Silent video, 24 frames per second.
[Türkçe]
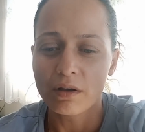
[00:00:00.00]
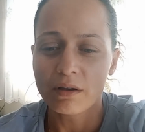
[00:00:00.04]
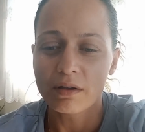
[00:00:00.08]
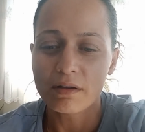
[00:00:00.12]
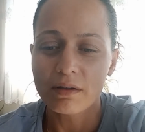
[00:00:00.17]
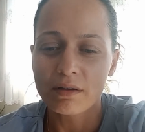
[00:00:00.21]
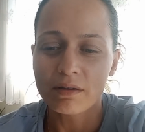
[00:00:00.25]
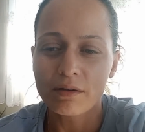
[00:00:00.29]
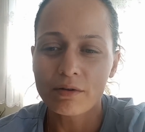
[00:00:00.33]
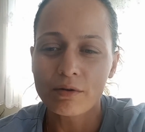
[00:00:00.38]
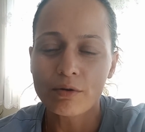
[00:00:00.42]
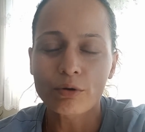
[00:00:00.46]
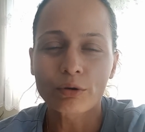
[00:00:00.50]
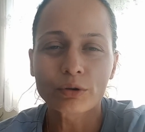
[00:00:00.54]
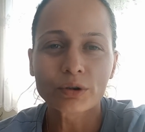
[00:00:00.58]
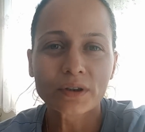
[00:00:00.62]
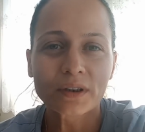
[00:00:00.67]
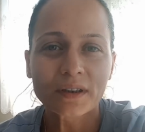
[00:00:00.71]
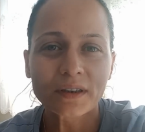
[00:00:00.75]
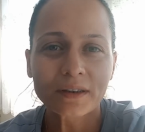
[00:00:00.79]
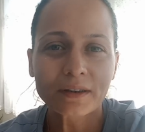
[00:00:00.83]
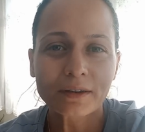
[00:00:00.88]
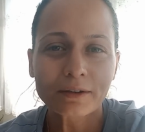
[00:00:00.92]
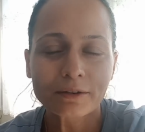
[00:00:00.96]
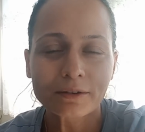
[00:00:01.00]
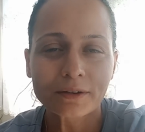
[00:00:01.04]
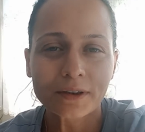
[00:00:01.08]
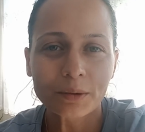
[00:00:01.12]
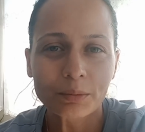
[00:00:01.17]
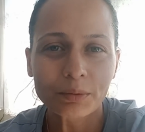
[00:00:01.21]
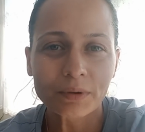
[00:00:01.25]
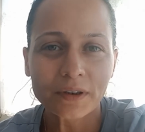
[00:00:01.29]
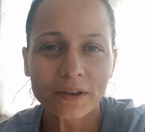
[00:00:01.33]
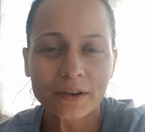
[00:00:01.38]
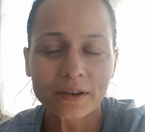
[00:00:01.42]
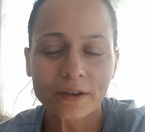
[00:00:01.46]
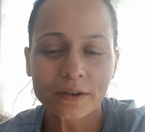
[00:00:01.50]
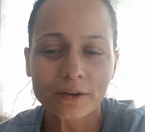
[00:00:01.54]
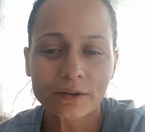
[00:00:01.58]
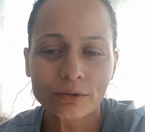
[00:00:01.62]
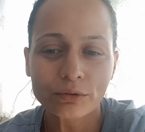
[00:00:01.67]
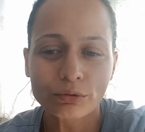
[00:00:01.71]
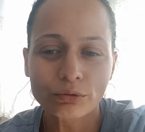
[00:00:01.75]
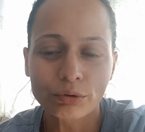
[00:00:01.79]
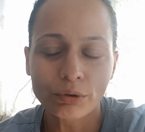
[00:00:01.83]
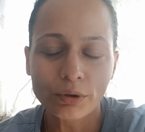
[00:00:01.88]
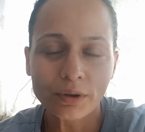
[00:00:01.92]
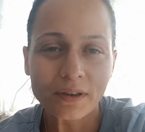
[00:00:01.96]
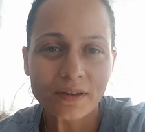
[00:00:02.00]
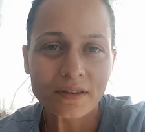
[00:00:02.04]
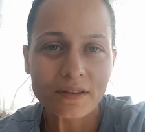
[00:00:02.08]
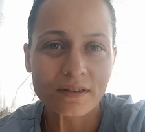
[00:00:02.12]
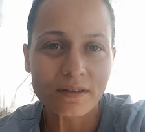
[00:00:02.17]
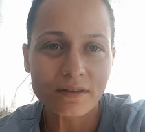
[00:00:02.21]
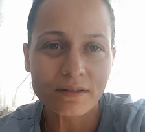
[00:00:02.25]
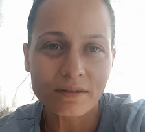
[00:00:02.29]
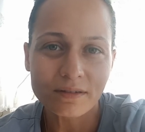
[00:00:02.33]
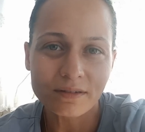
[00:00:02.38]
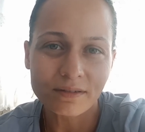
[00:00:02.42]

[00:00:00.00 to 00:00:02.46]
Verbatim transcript: Ee, onlara tabii ki sorarız